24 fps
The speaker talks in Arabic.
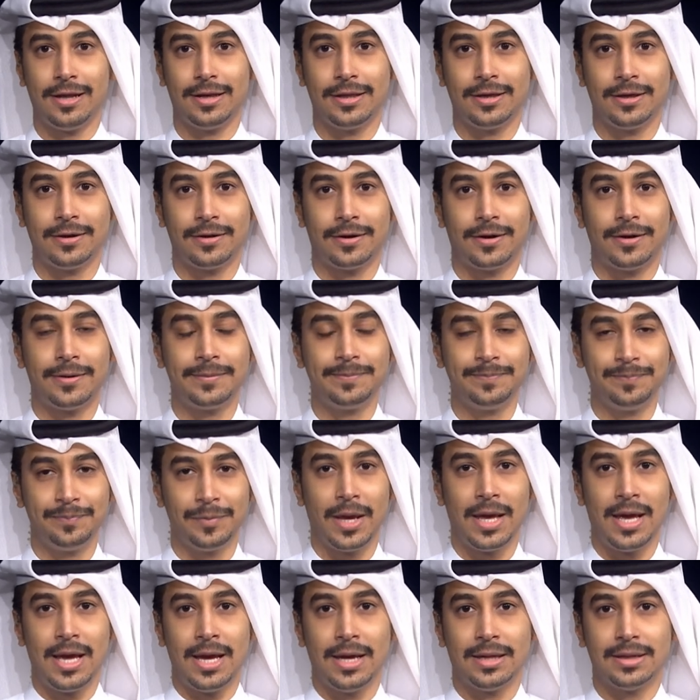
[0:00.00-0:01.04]
الكرام
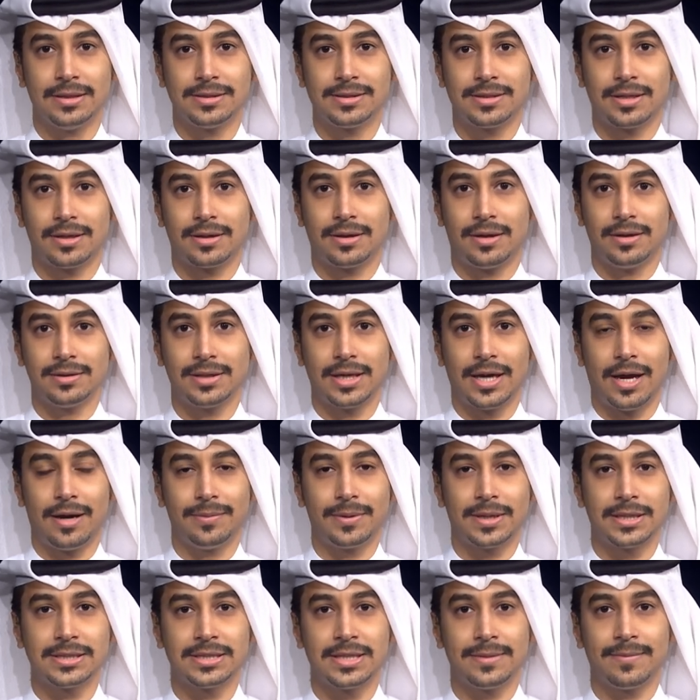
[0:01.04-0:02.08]
لاستعراض
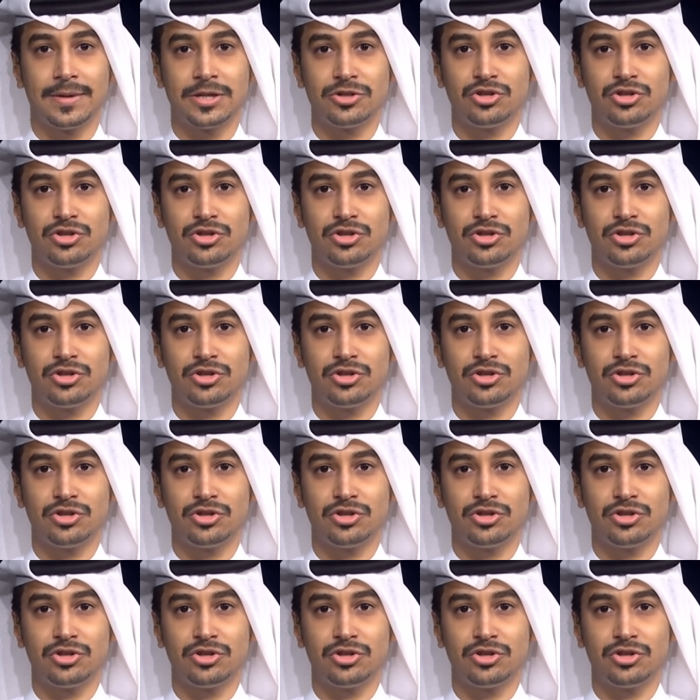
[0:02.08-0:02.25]
أبرز ما